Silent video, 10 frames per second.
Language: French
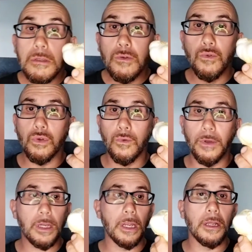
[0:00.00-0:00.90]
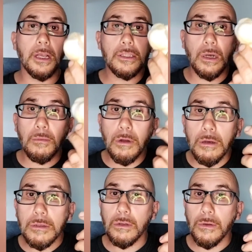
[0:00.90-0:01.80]
Si vous trouvez qu'il y a une
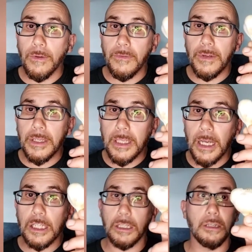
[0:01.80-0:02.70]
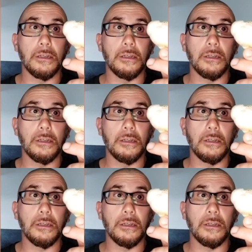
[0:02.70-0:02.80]
ressemblance entre votre visage